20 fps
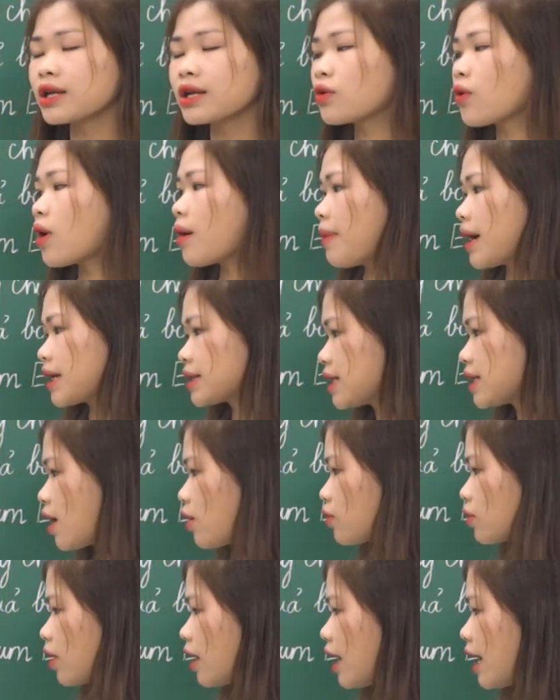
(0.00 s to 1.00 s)
kết quả bằng
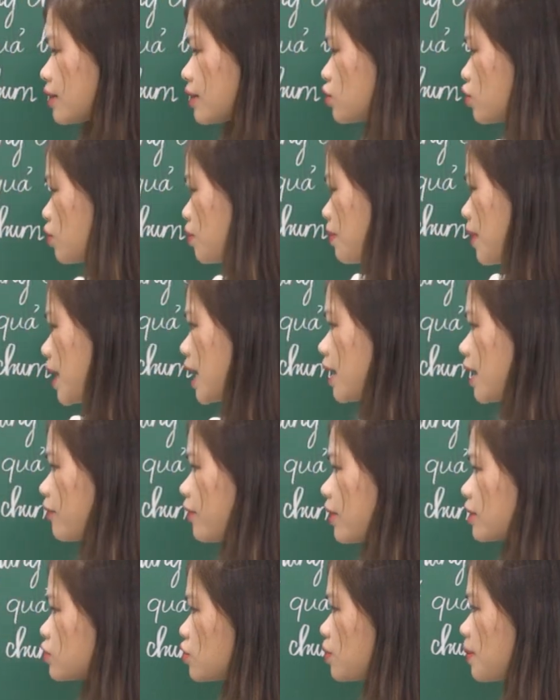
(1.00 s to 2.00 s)
nhau đó là chùm B
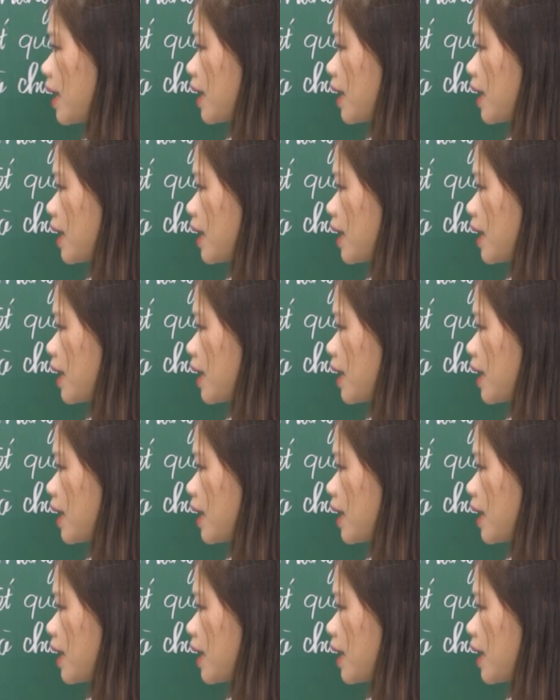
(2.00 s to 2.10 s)
và chùm